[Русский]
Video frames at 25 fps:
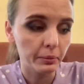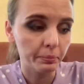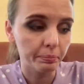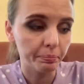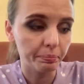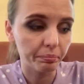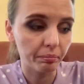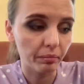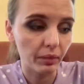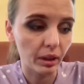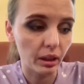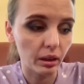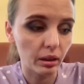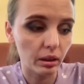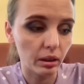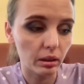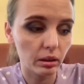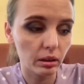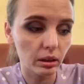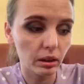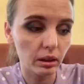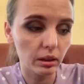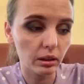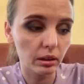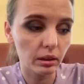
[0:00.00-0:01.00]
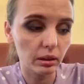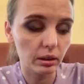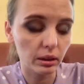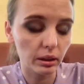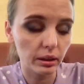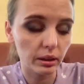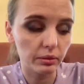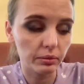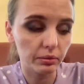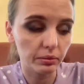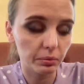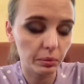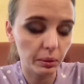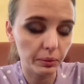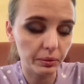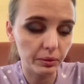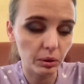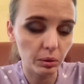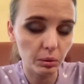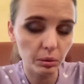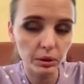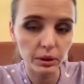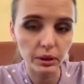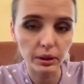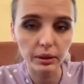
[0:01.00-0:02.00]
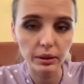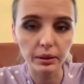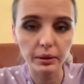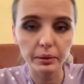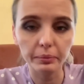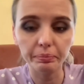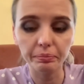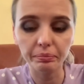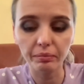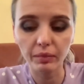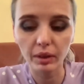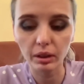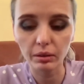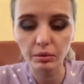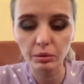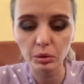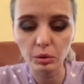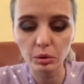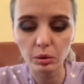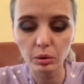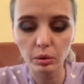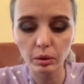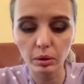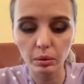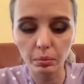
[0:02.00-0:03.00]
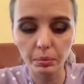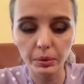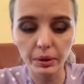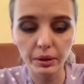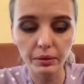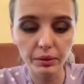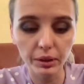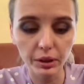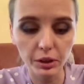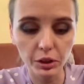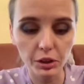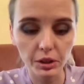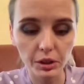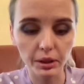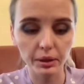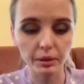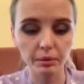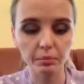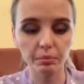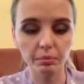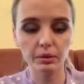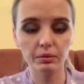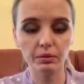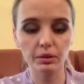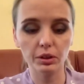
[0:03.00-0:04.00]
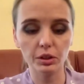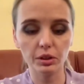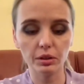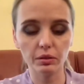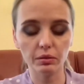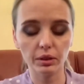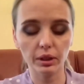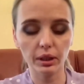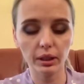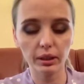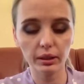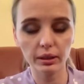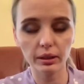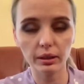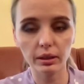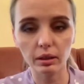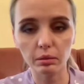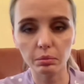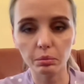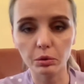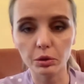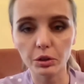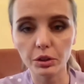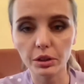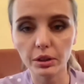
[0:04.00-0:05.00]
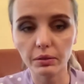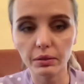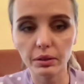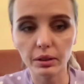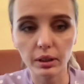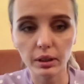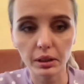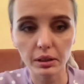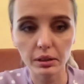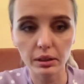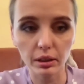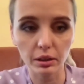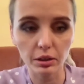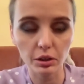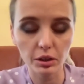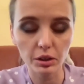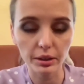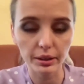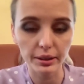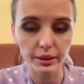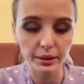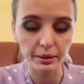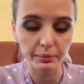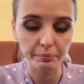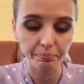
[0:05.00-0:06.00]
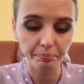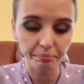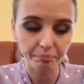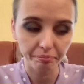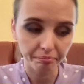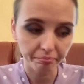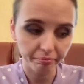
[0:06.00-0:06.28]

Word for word: Однако, да, повторюсь, это все первичные, первичные варианты надпочечниковой недостаточности.